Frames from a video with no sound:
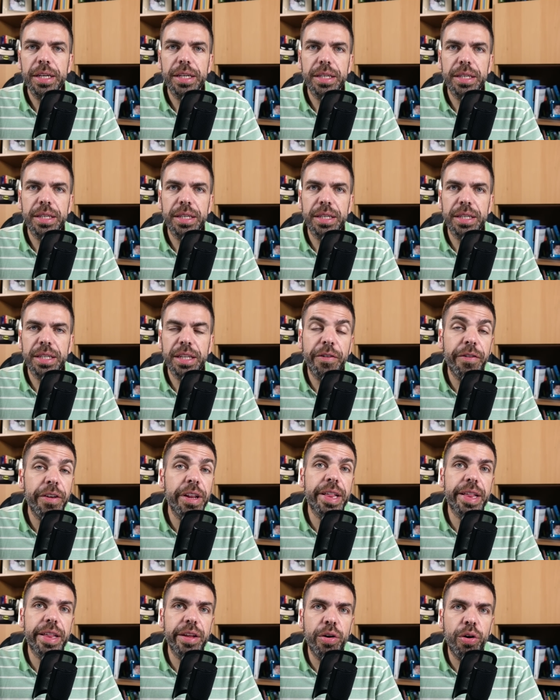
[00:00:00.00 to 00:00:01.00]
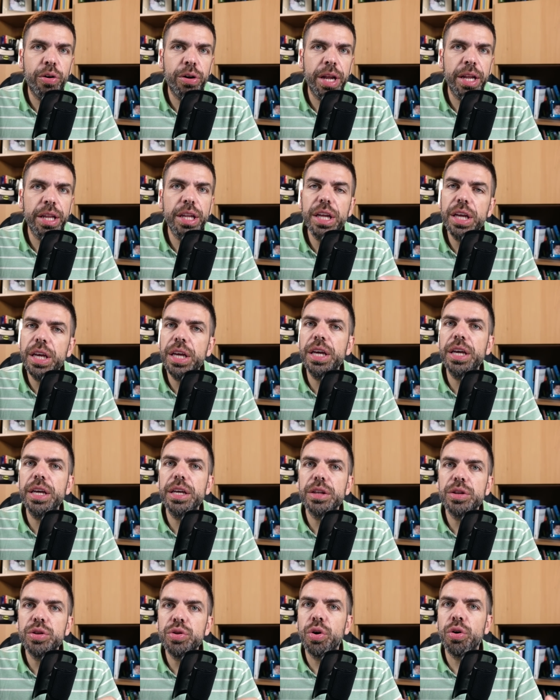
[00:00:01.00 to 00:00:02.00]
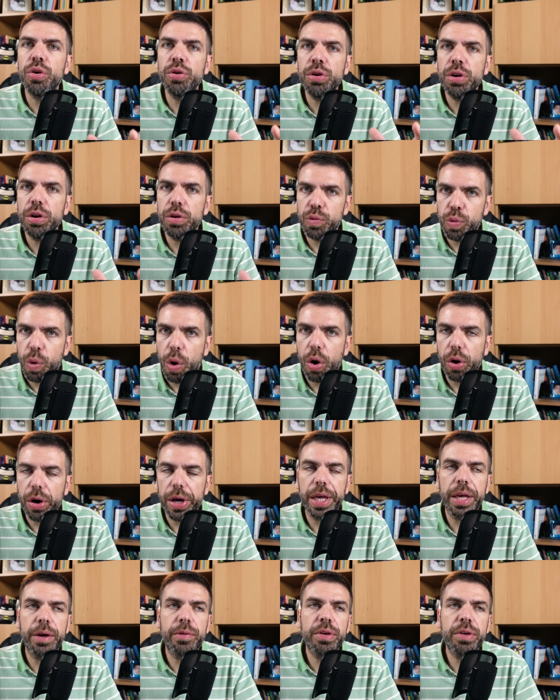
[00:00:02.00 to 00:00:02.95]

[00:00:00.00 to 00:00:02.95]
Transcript: eh, definizione di non luoghi.